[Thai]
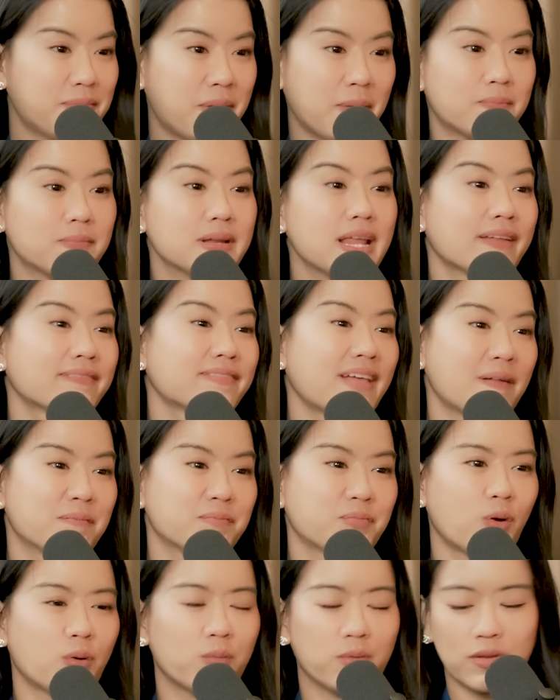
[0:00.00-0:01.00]
แบบเรียนตาม
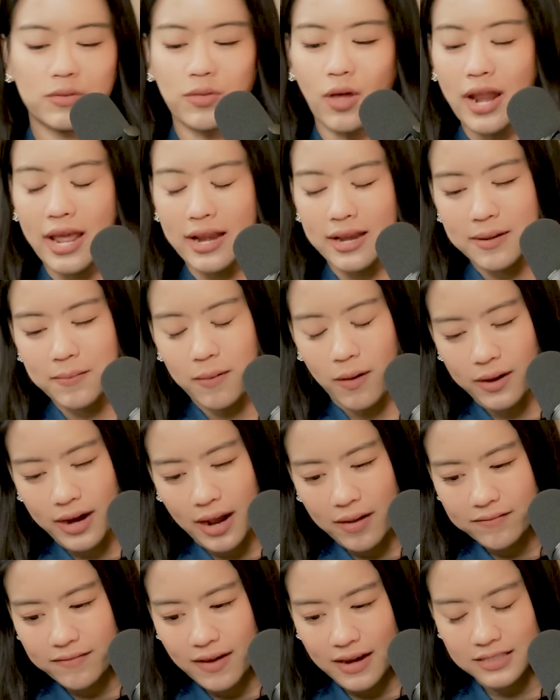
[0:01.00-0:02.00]
ตรงตอนแรกที่พอ
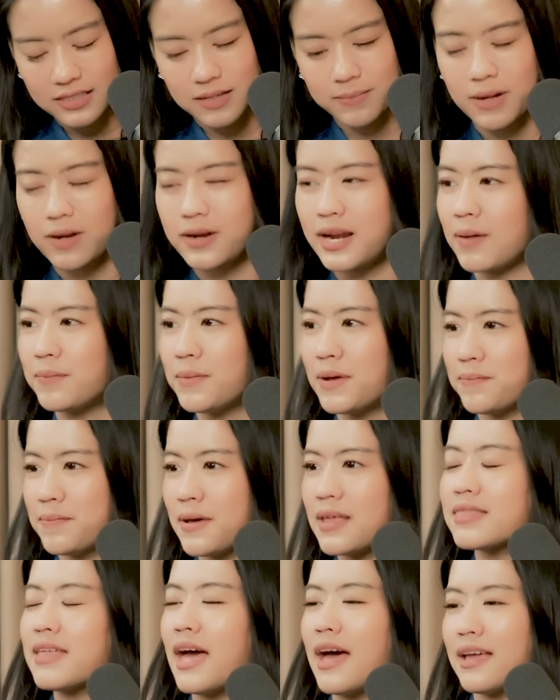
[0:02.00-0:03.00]
น้ำฟังใช่ไหมแล้วน้ำมาป
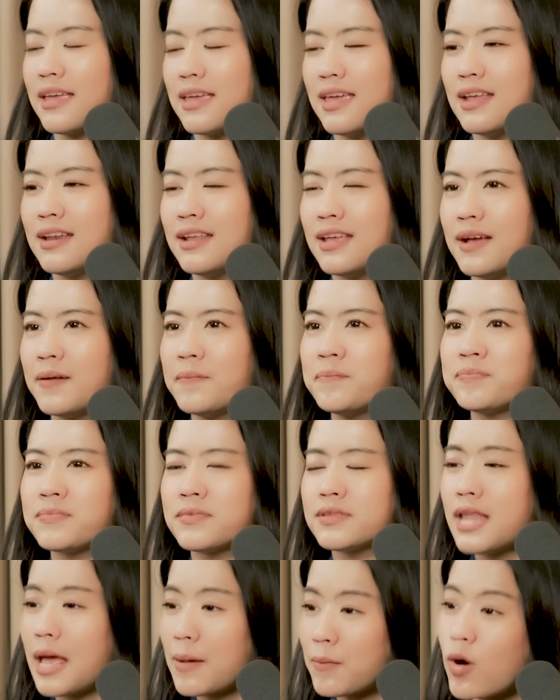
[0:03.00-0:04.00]
รึกษาเคสอย่างเงี้ย
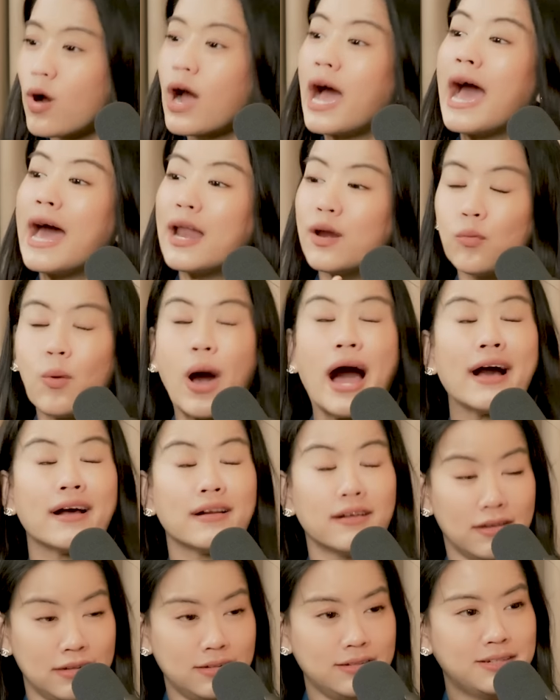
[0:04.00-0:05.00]
น้ำก็คาดหวัง
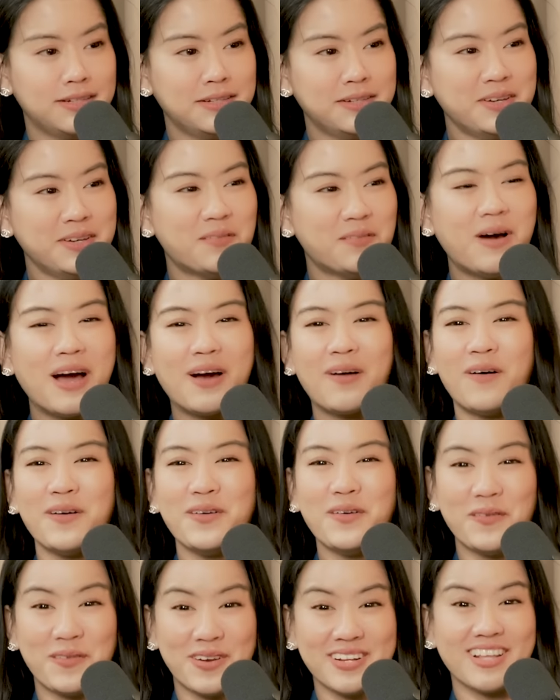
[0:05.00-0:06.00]
เนาะว่าคน
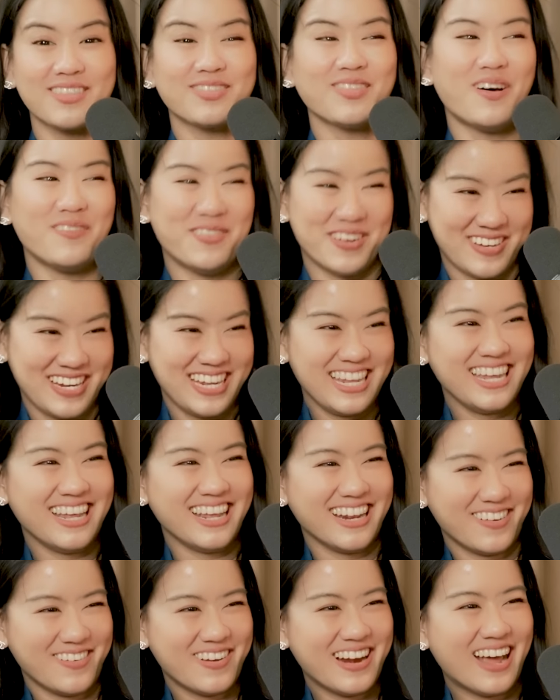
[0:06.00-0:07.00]
หนุ่มก็จะตอบแบบที่
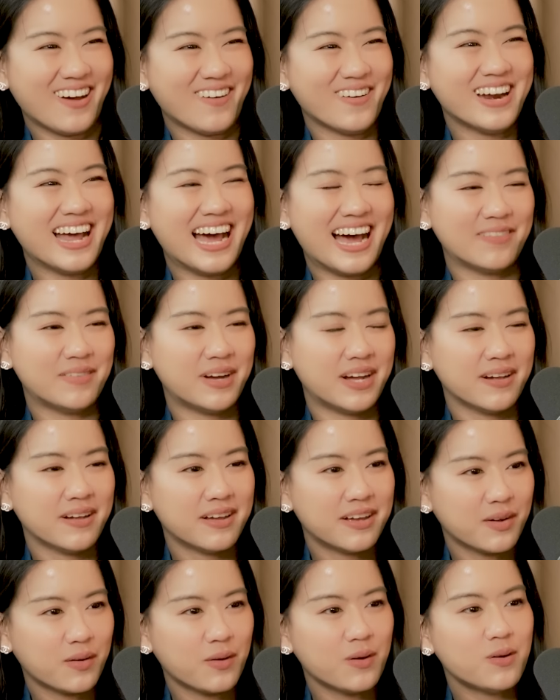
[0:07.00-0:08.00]
เวลาคนถามอะ
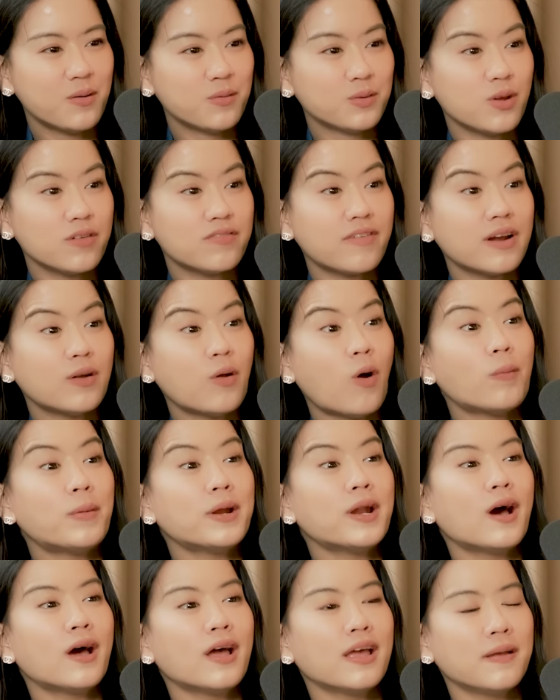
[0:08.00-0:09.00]
คนหนุ่มช่วยฟันธง
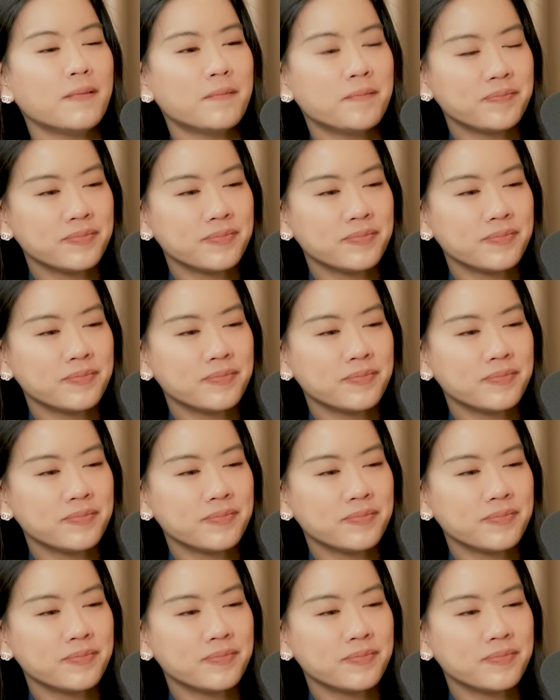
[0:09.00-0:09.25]
มาหน่อย